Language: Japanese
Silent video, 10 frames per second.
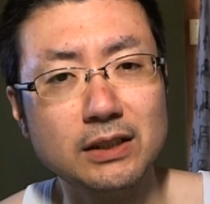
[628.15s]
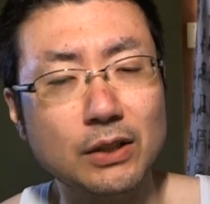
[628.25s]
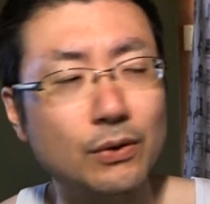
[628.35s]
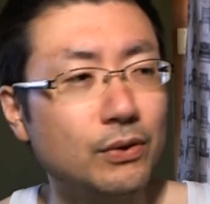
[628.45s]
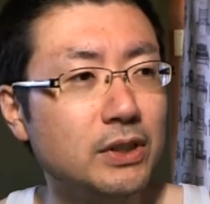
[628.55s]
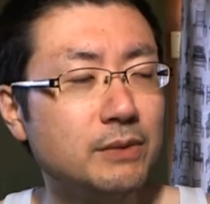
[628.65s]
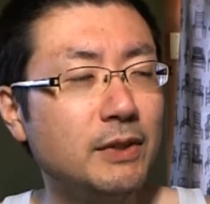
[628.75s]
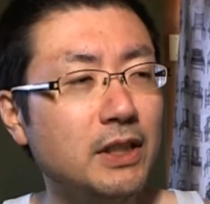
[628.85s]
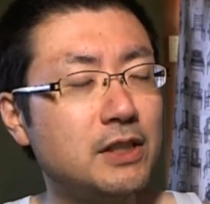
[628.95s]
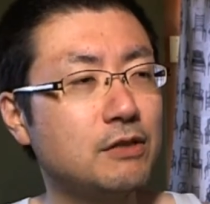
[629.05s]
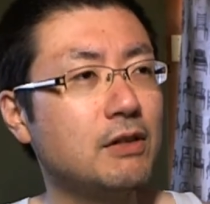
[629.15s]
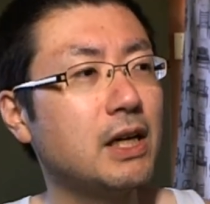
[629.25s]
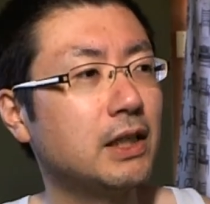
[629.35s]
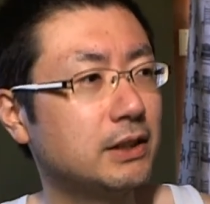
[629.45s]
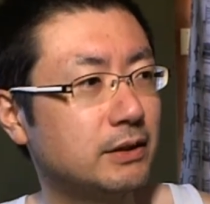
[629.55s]
で俺たち
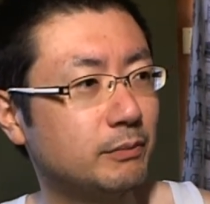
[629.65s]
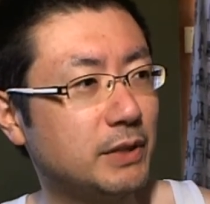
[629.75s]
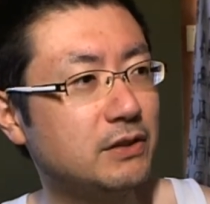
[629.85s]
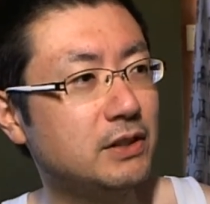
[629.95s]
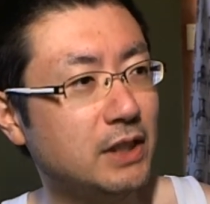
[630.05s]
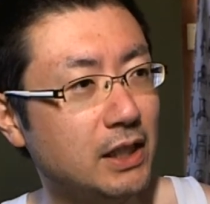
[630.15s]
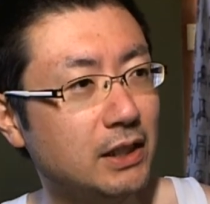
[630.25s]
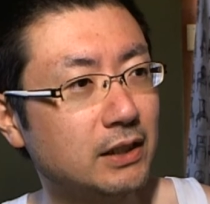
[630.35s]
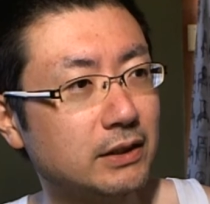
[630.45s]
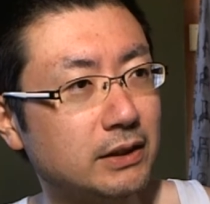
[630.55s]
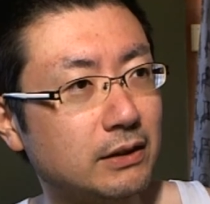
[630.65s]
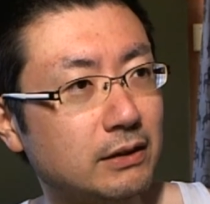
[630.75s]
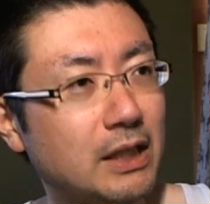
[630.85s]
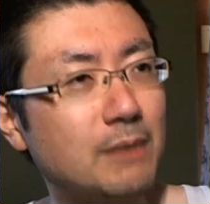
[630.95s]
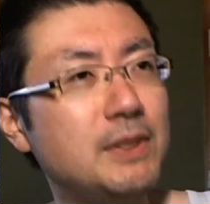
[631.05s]
は別にね
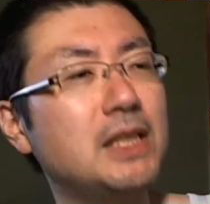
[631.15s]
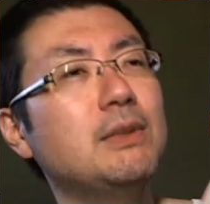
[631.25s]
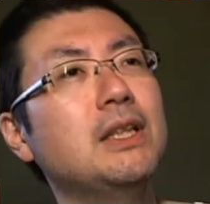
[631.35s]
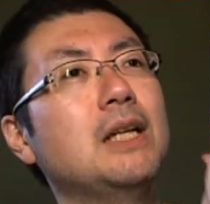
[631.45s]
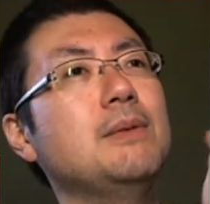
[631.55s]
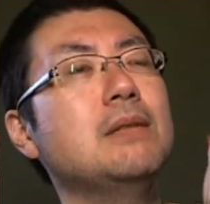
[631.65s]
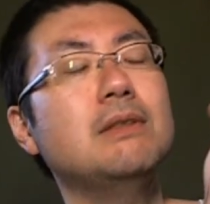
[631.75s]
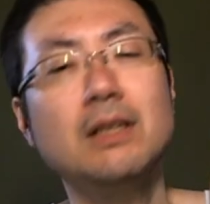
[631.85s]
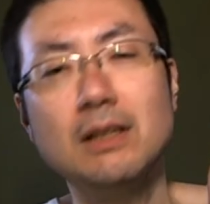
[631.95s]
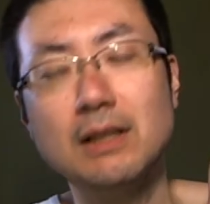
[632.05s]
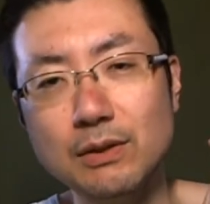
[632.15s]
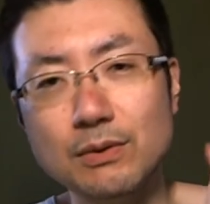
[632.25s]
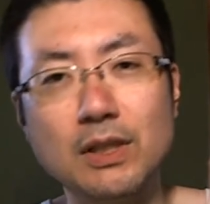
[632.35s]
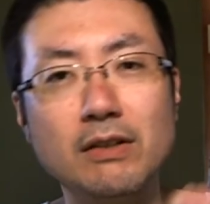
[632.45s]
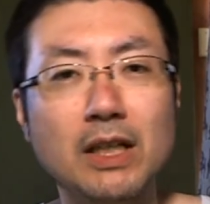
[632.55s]
神様だ神様だ天
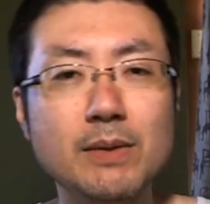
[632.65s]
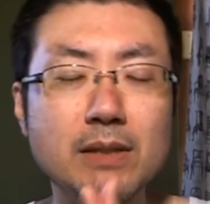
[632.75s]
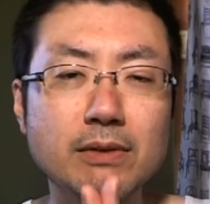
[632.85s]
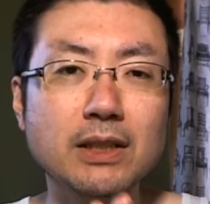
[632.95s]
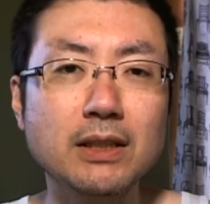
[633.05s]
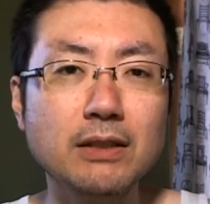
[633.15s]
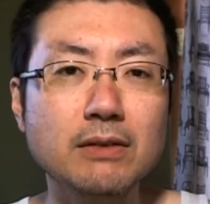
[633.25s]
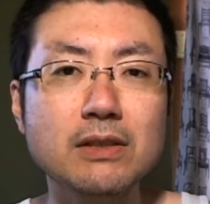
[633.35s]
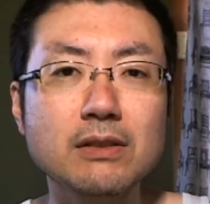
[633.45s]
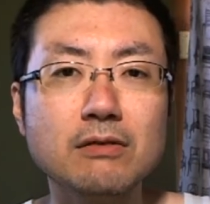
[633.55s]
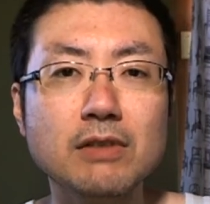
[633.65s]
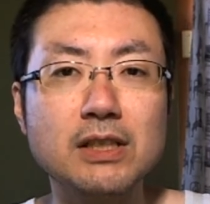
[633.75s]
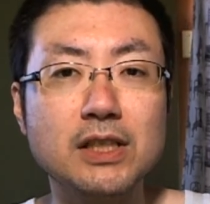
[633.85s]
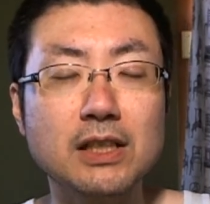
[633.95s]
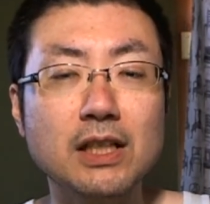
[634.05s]
皇家は神様だって別に
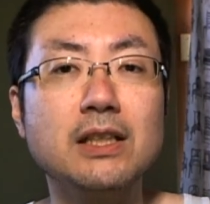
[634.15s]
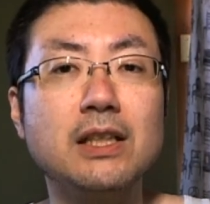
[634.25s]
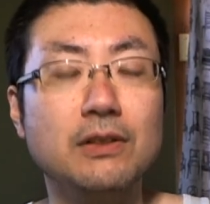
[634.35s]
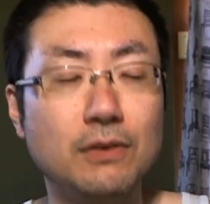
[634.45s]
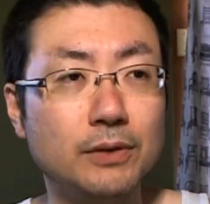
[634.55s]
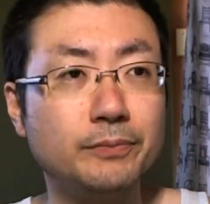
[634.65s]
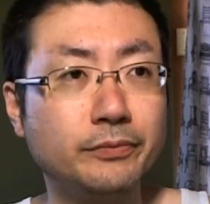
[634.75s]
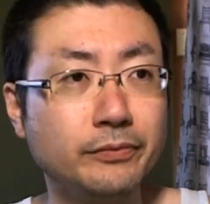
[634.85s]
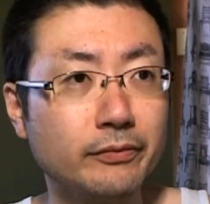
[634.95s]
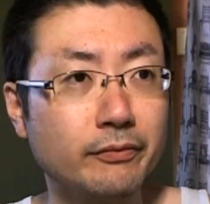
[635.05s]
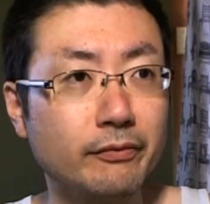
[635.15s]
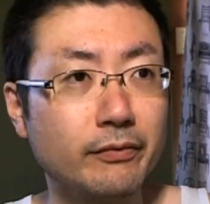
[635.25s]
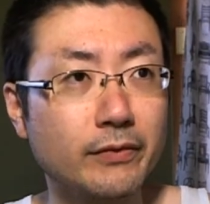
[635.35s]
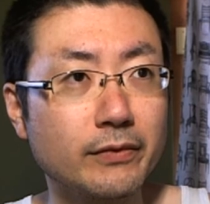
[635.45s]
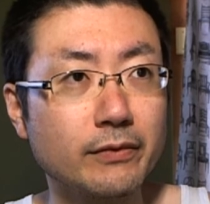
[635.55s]
しないけど
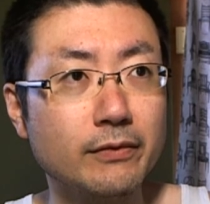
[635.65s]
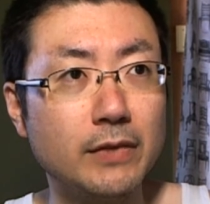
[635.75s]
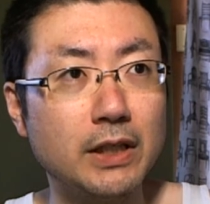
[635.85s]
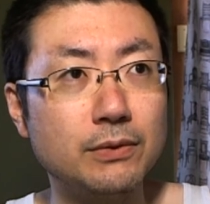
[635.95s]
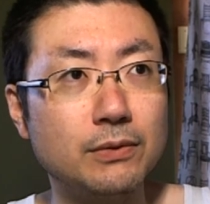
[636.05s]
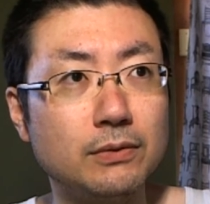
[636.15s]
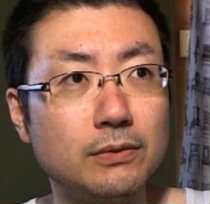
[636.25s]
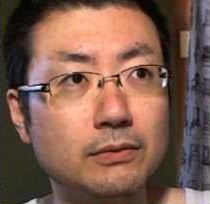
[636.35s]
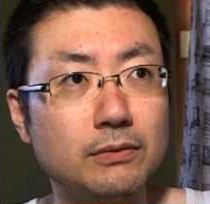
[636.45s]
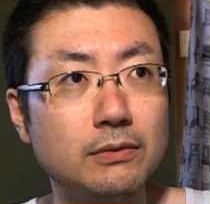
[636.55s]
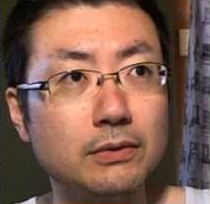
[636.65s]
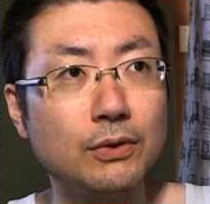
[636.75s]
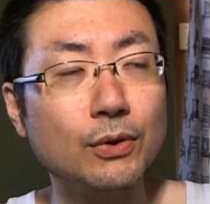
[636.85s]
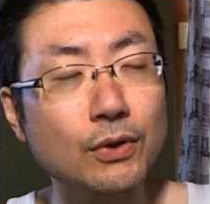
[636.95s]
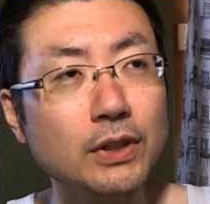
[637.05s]
あの
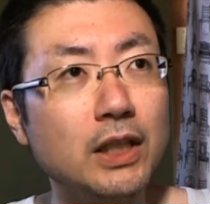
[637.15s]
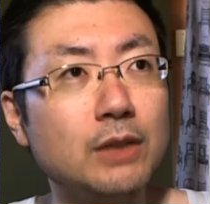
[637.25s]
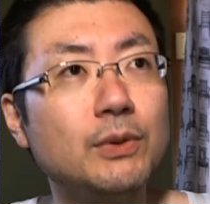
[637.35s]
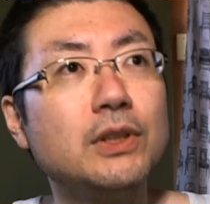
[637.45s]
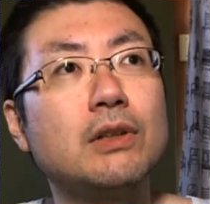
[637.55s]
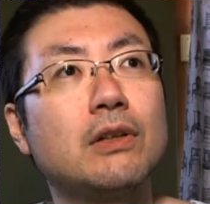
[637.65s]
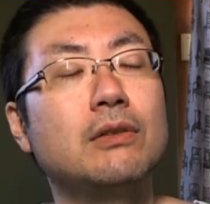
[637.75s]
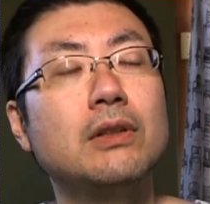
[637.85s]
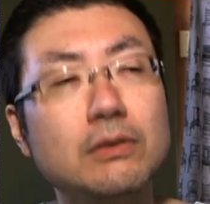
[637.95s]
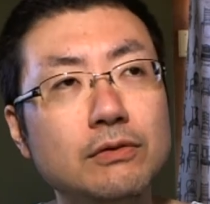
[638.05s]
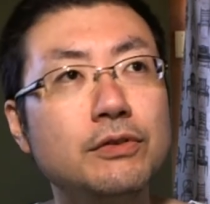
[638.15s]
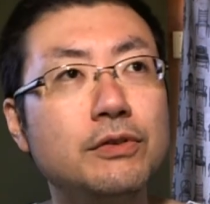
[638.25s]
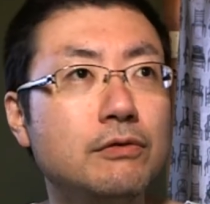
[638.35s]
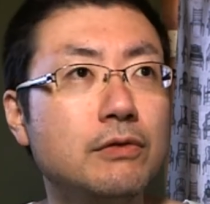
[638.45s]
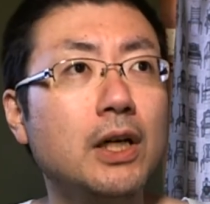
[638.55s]
心の中で思ってるわけよ。
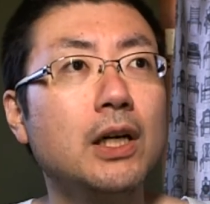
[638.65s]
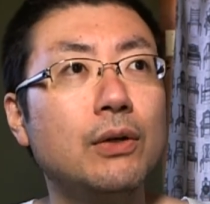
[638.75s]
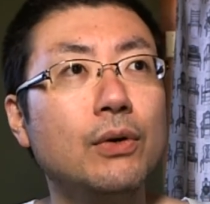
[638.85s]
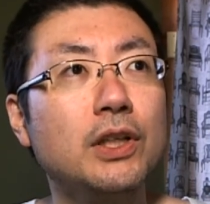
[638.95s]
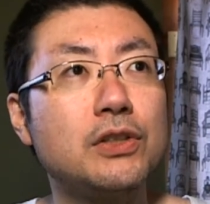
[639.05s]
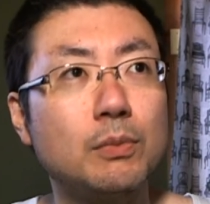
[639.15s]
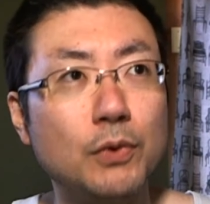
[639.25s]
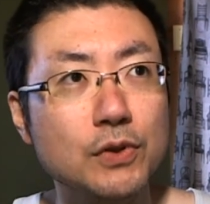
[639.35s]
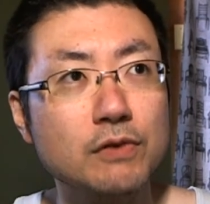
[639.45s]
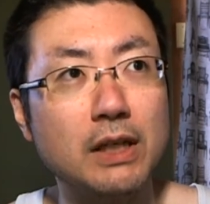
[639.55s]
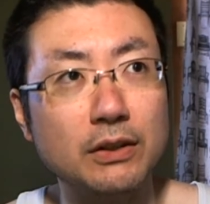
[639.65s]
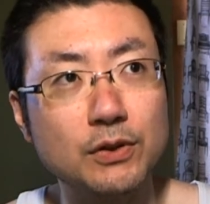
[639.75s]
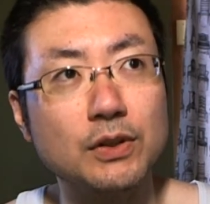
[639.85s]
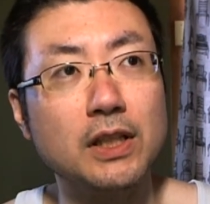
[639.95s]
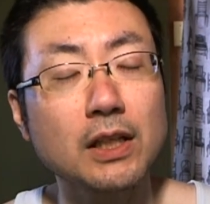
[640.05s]
あ、俺たちのボスはあの
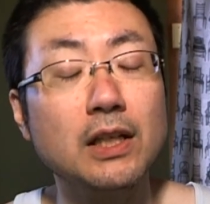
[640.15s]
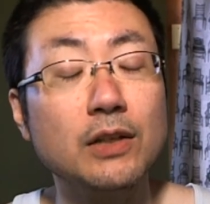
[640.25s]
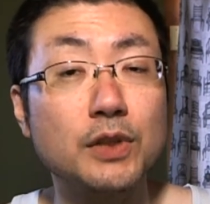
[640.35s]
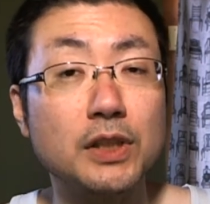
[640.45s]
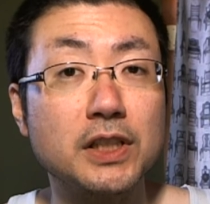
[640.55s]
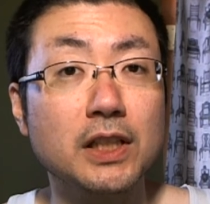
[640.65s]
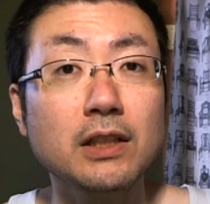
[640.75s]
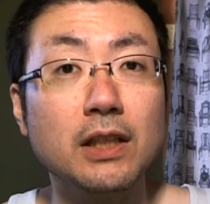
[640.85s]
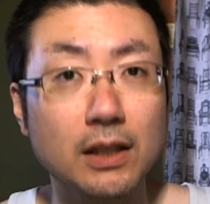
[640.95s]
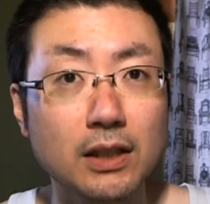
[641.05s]
人だ、あの人たちだなって。